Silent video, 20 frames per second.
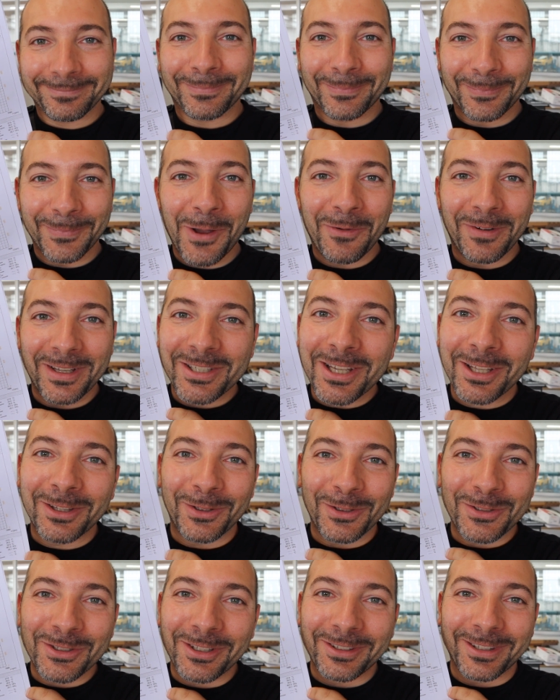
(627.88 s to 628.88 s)

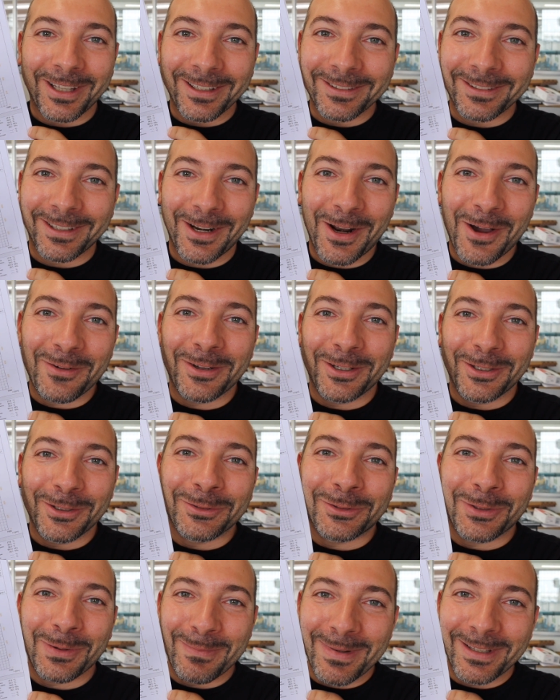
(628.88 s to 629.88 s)
979
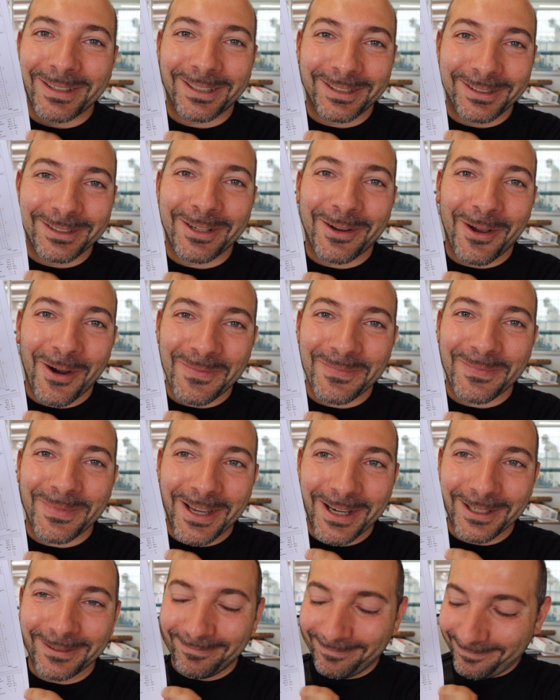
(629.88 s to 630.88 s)
Nm di
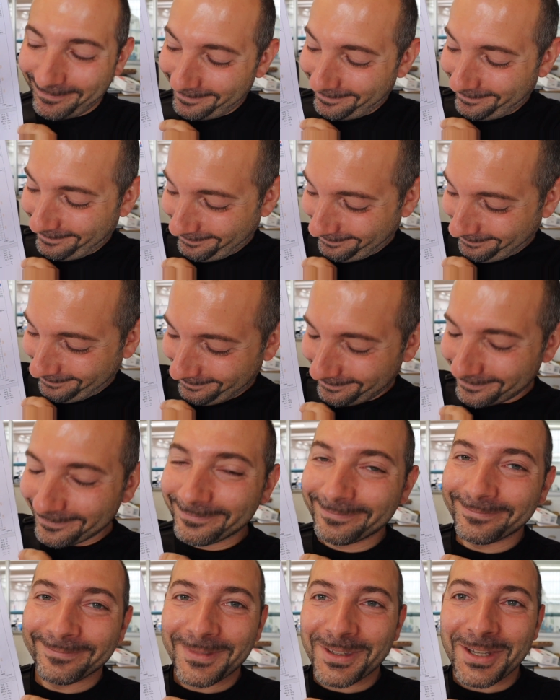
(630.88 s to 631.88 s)
coppia,
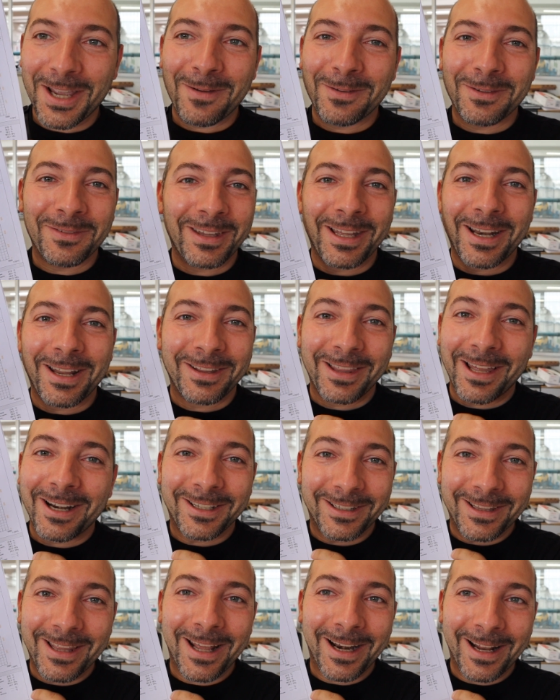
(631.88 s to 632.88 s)
cioè mi viene da
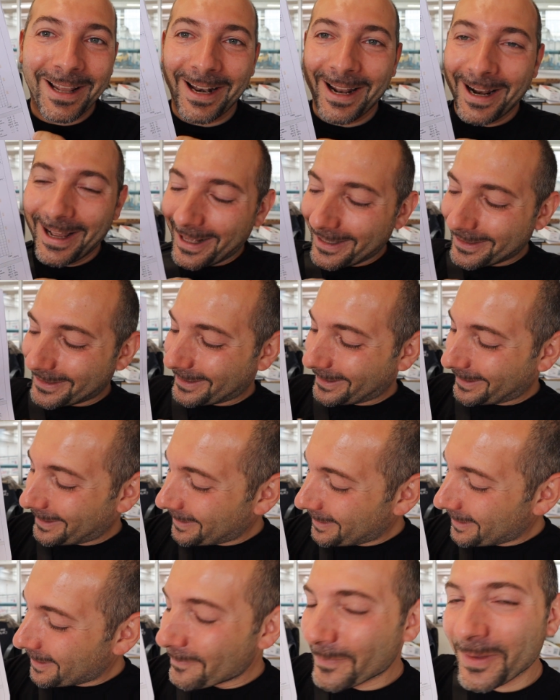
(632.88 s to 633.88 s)
ridere ragazzi,
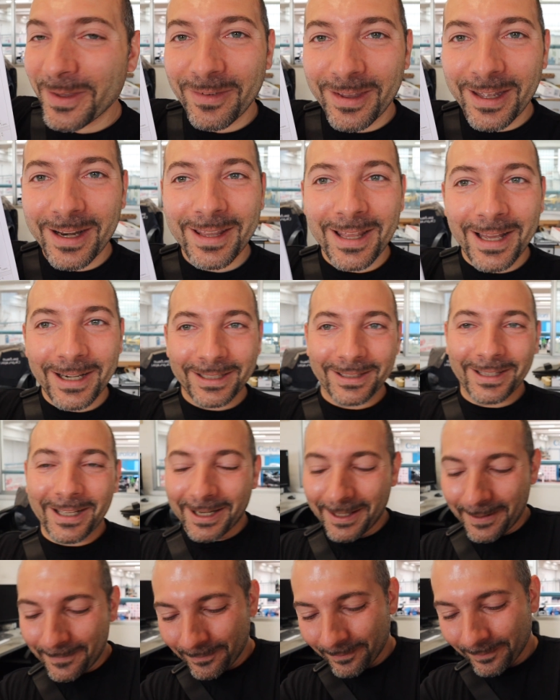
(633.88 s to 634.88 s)
mi viene da
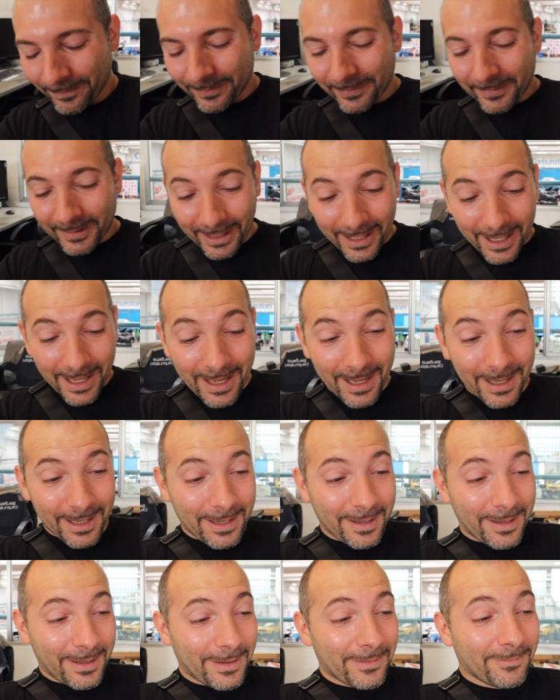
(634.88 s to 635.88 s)
ridere.
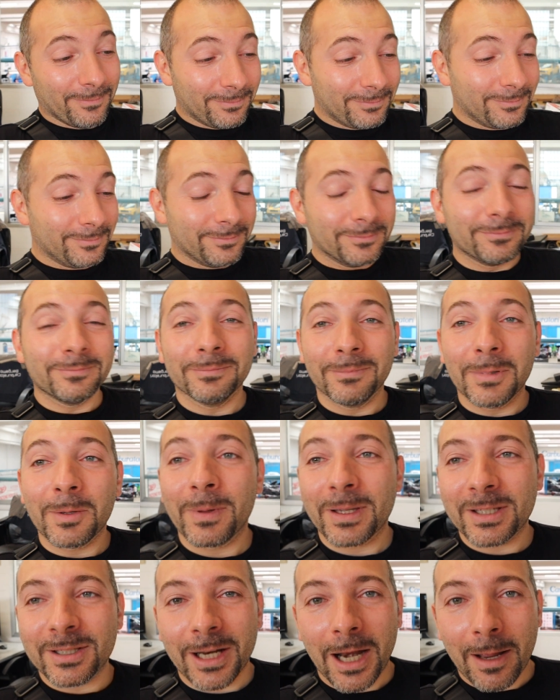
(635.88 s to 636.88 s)
E mm, mi
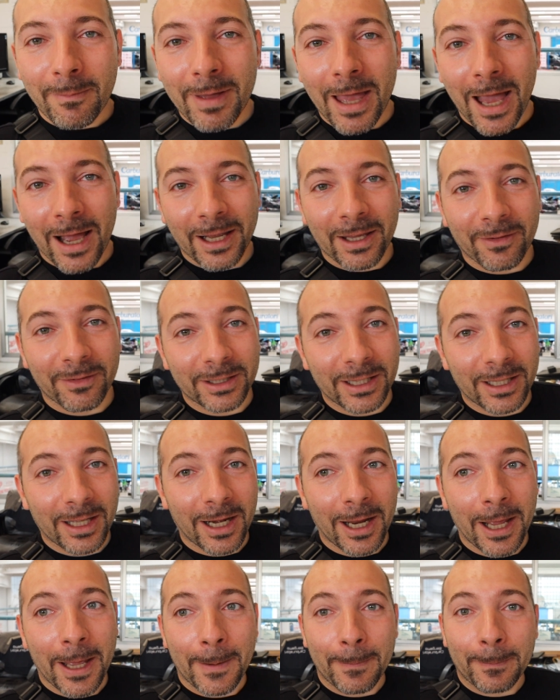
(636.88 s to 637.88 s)
piacerebbe anche
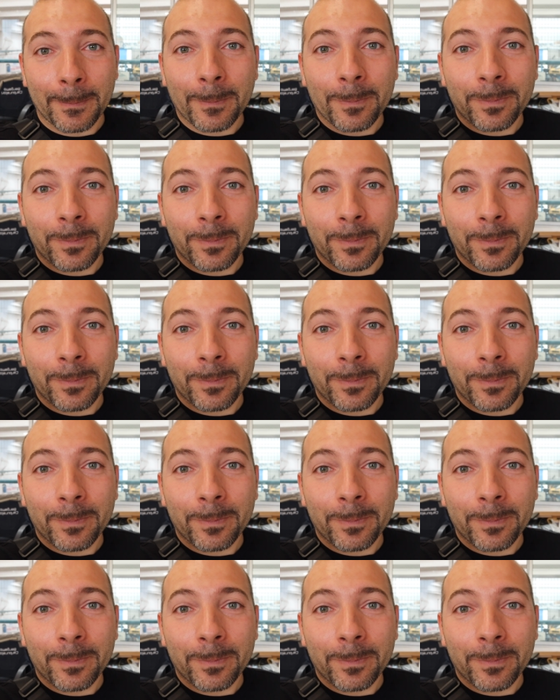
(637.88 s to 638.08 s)
vedere